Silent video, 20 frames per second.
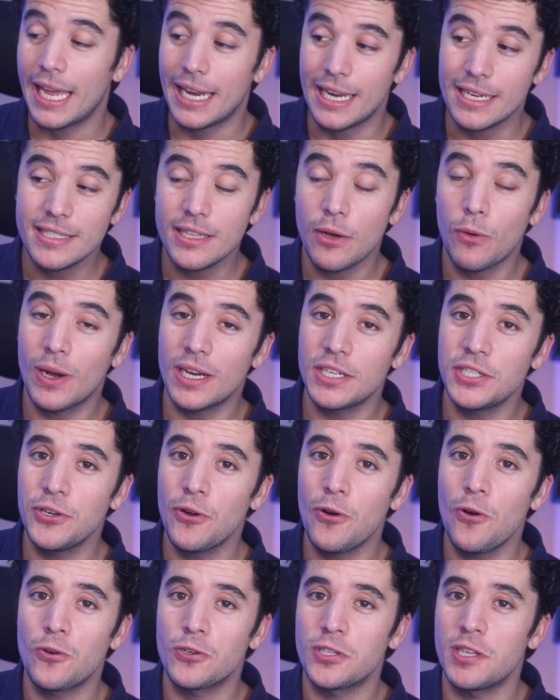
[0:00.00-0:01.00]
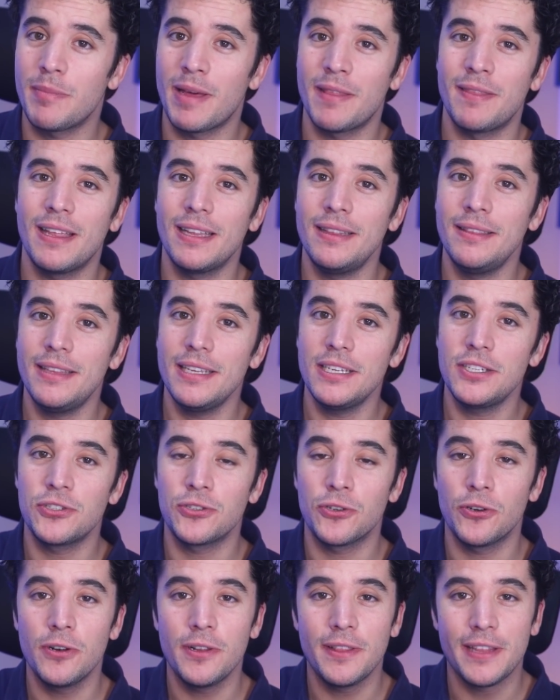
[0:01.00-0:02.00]
en esta ocasión los demandantes
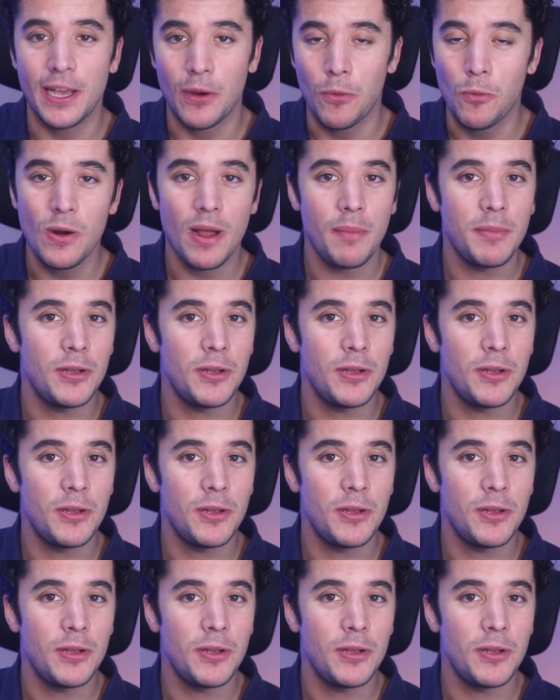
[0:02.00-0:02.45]
son de una